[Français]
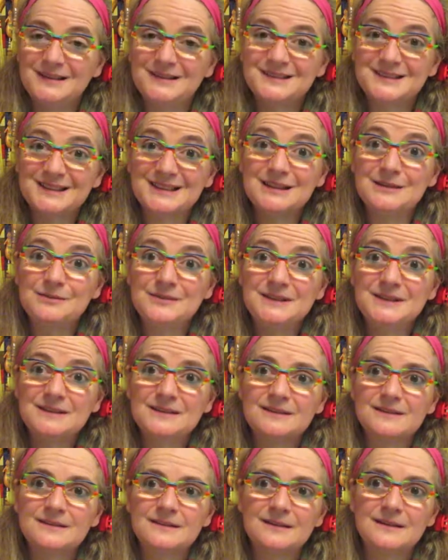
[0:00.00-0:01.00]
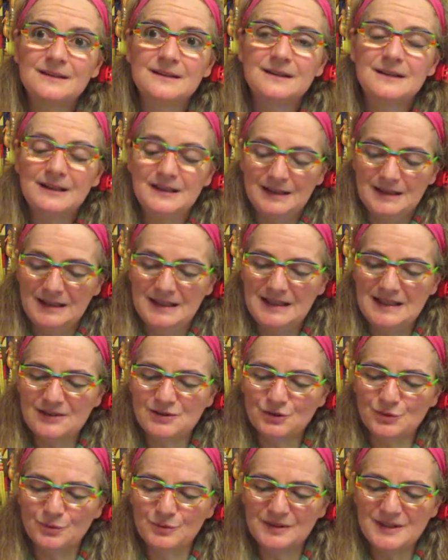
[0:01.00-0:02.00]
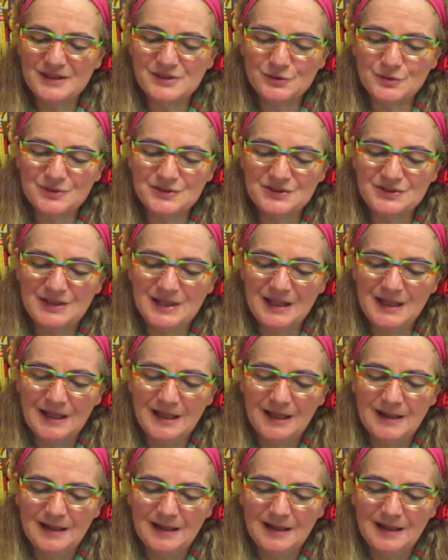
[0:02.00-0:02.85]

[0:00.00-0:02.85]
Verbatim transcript: très vite. Ils sont associés